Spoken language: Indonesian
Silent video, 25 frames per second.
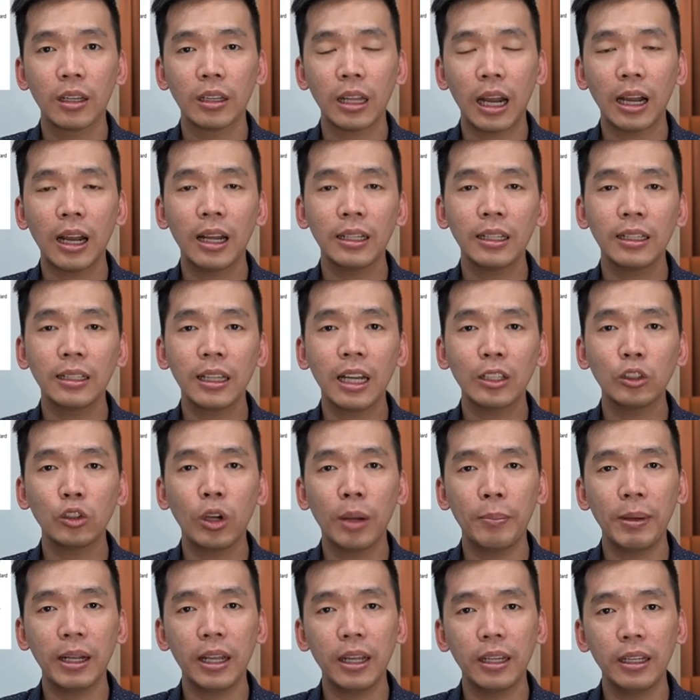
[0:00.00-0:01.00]
Tangan kita
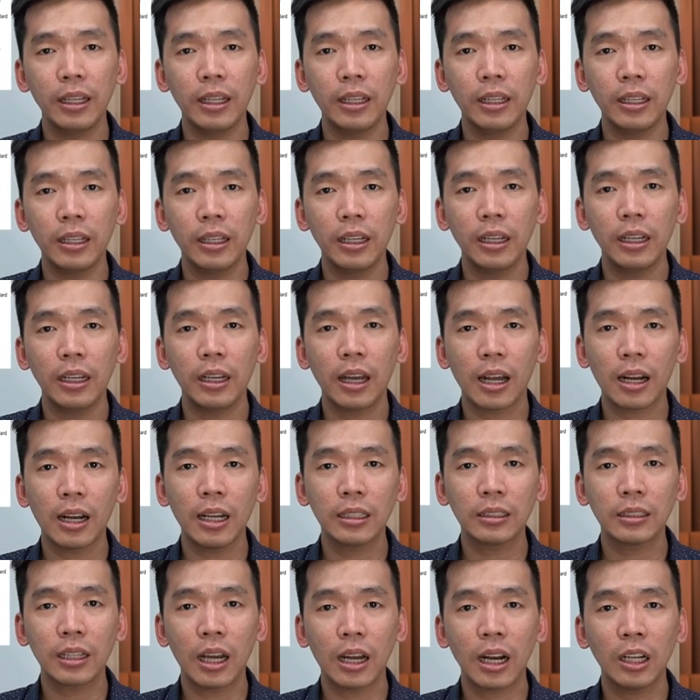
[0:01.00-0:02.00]
juga begini,
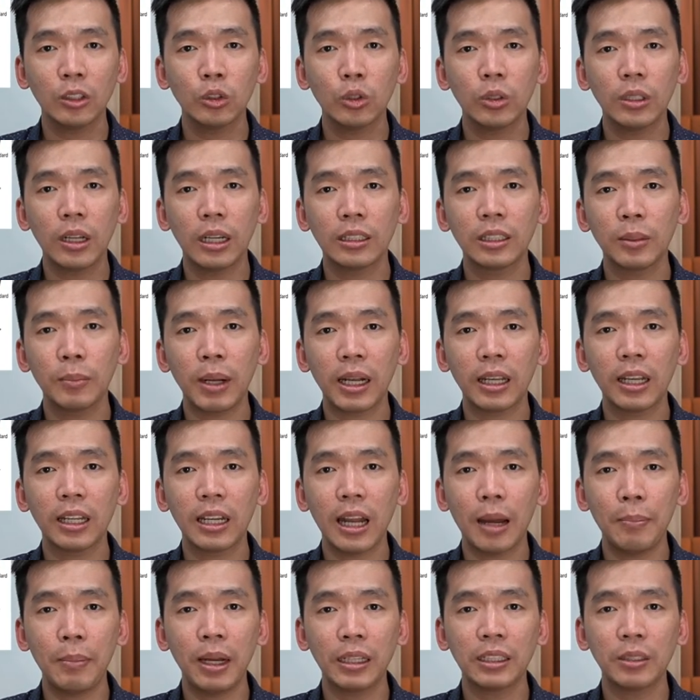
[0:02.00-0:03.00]
karena sekarang sudah semakin
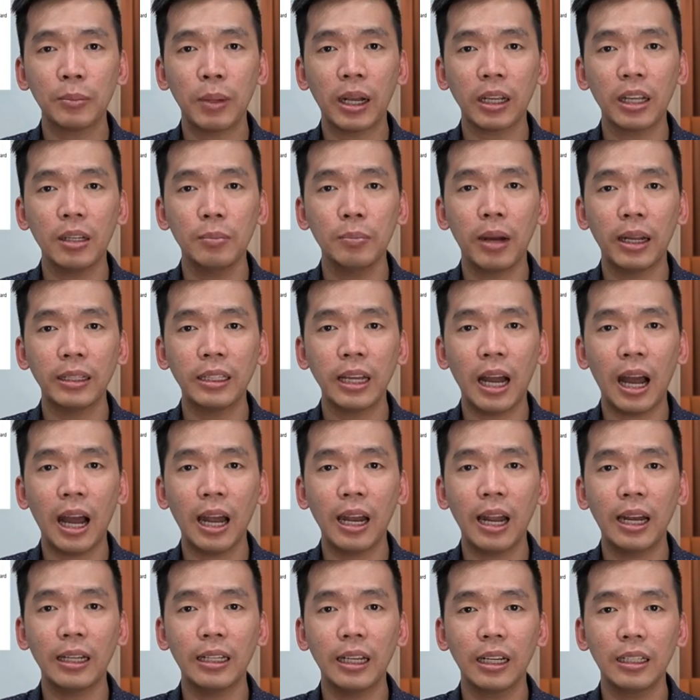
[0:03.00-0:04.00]
lama semakin banyak
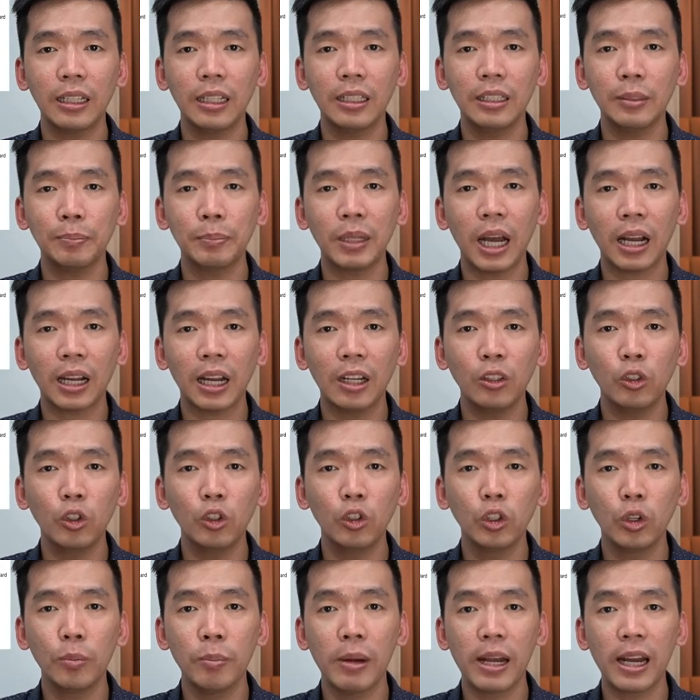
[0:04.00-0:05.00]
alat yang diciptakan
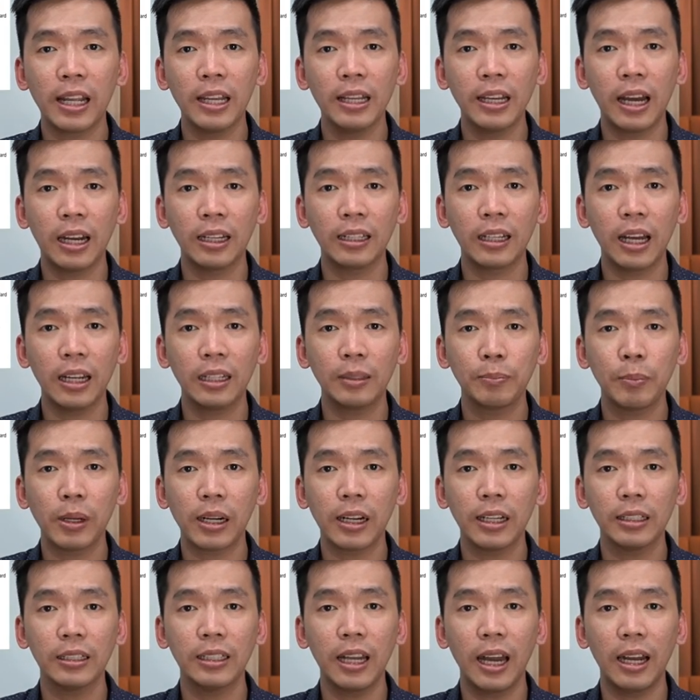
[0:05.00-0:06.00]
untuk meringankan
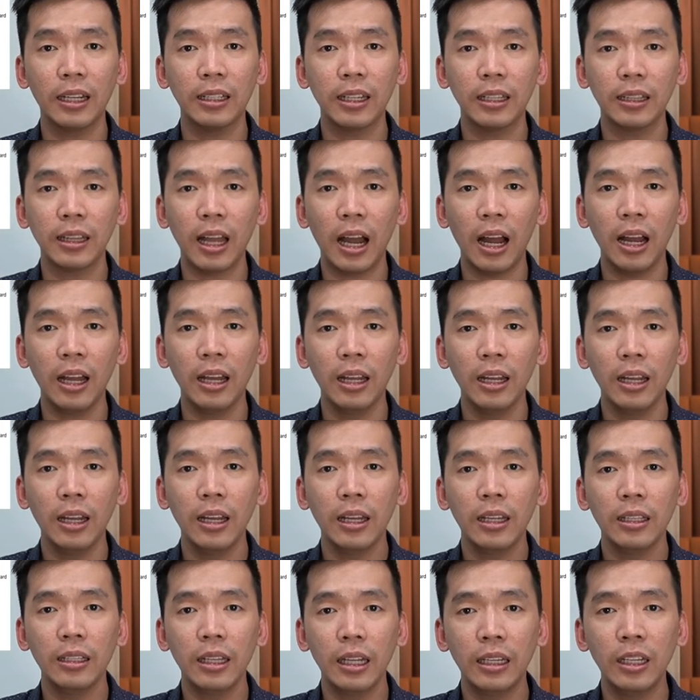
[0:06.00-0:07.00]
pekerjaan kita
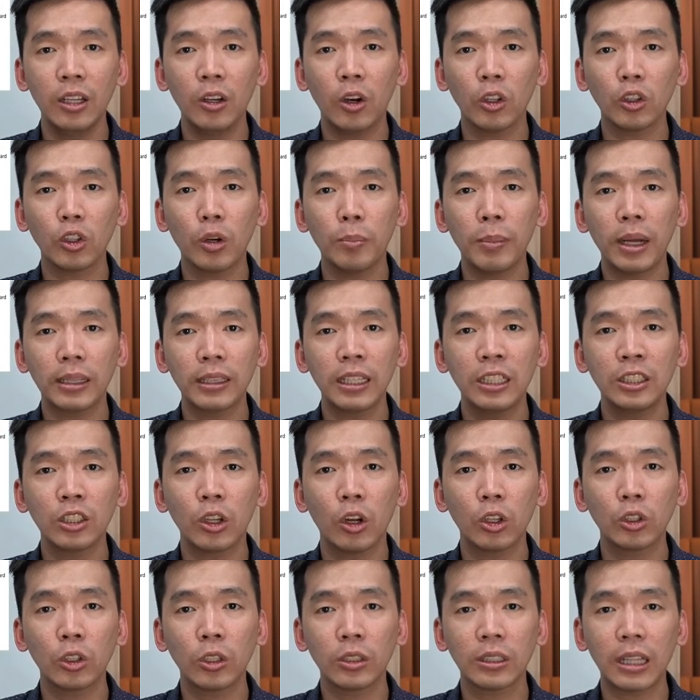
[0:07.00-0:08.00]
jadi otomatis
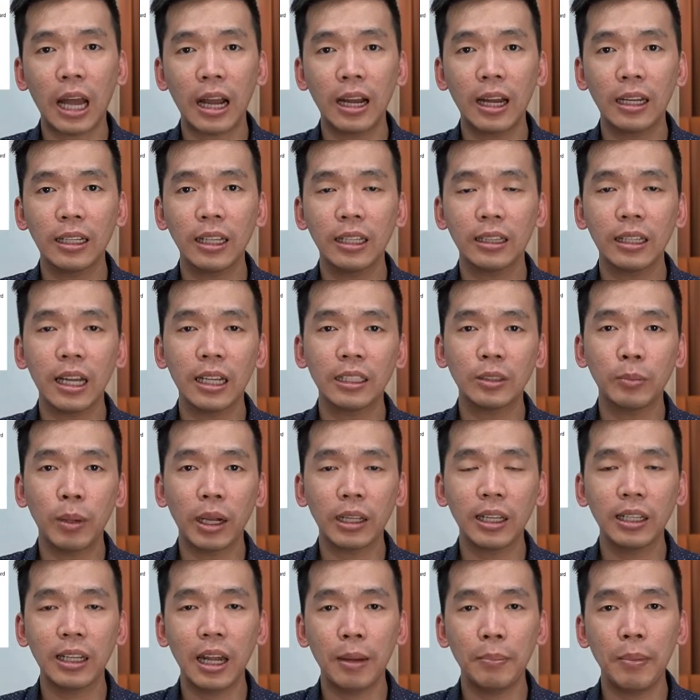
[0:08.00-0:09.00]
otot tangan kita
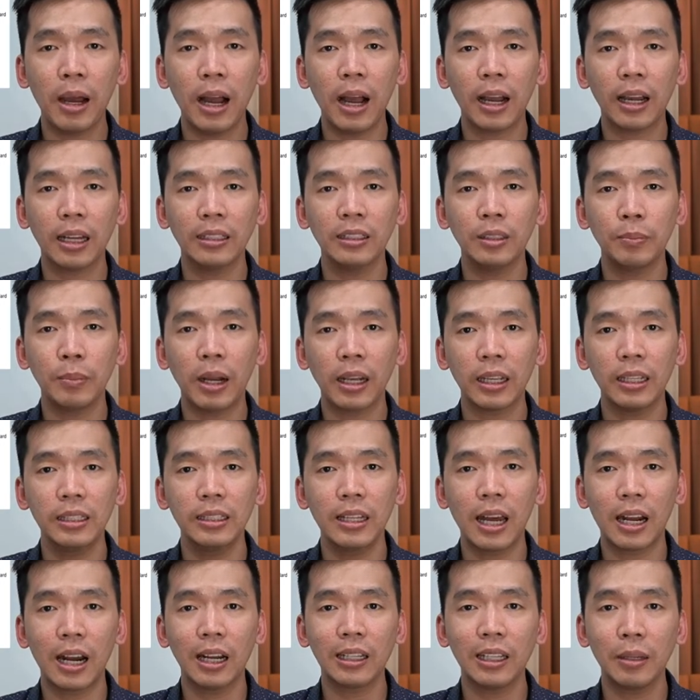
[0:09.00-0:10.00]
semakin lama akan semakin
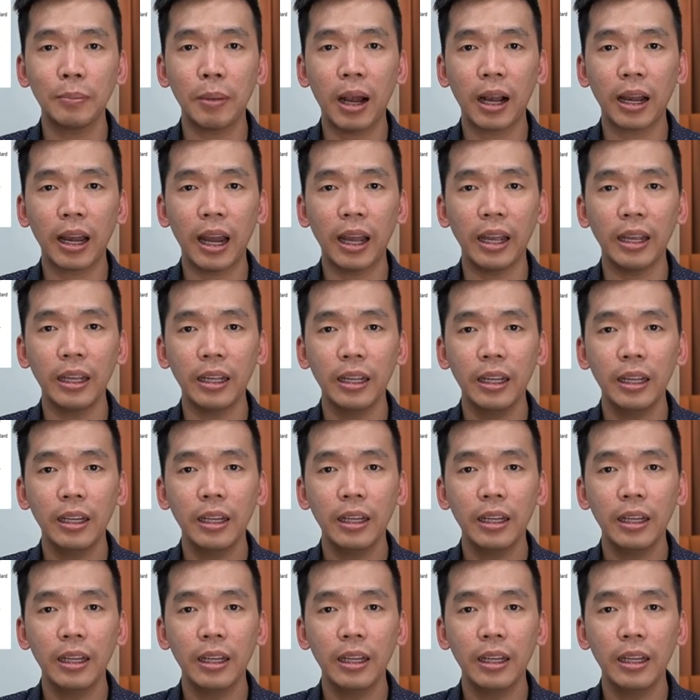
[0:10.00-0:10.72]
jarang dipakai.